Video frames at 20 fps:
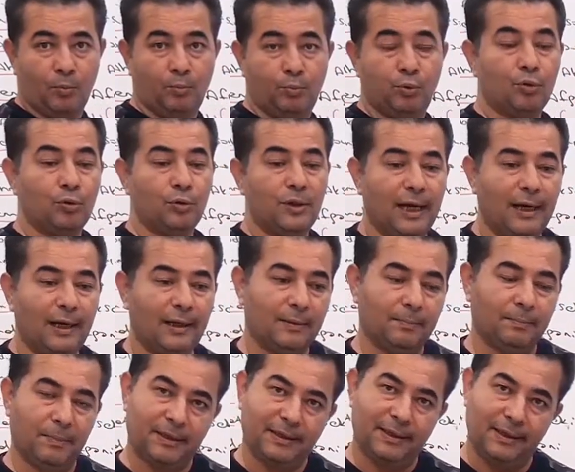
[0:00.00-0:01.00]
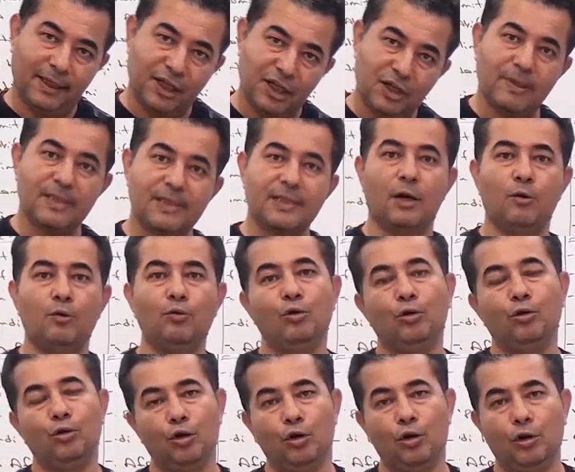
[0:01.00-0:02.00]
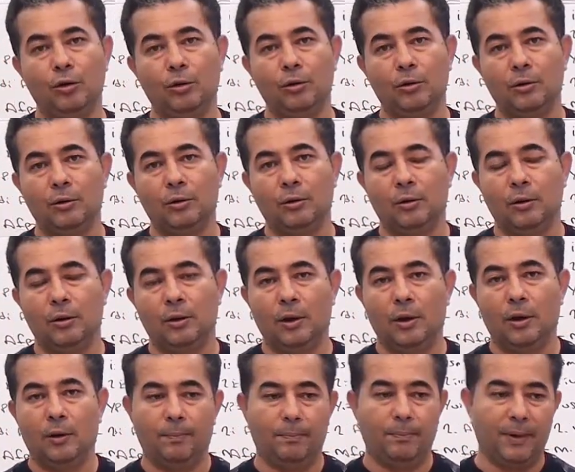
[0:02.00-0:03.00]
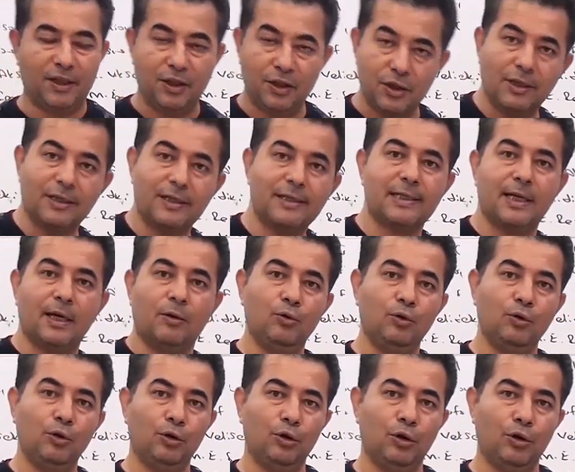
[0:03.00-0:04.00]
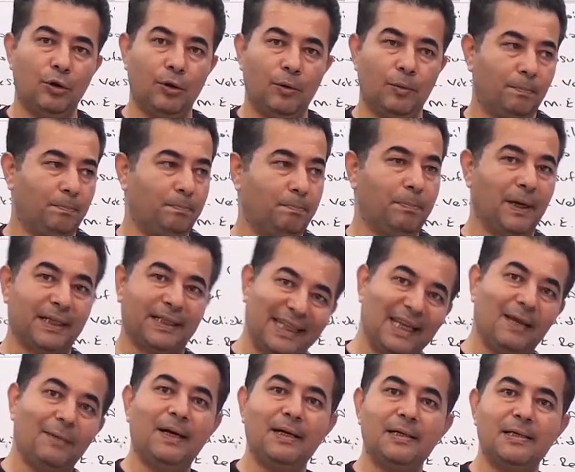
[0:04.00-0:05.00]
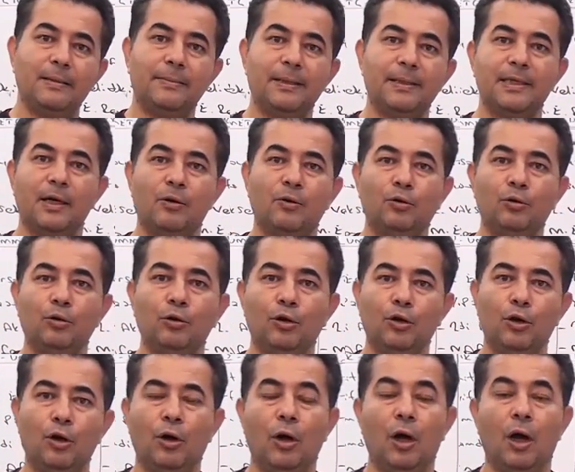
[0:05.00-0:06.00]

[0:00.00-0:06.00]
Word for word: Burada batılılaşma savunuluyor. Batıcılık savunuluyor. Batıya benzeme savunuluyor.